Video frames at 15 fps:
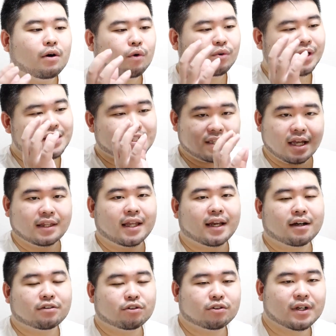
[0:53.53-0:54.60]
同じね、大
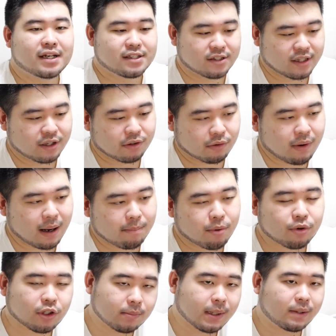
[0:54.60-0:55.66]
学のクラスっていうのは、
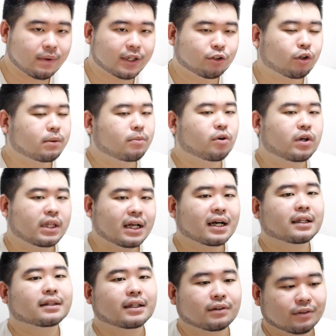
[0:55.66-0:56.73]
僕の場合は1人もいな
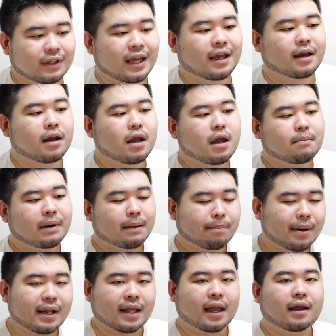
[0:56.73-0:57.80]
かったので、まあ、やっ
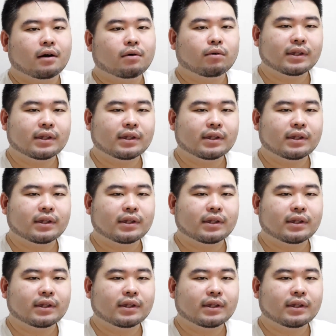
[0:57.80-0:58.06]
ぱりね、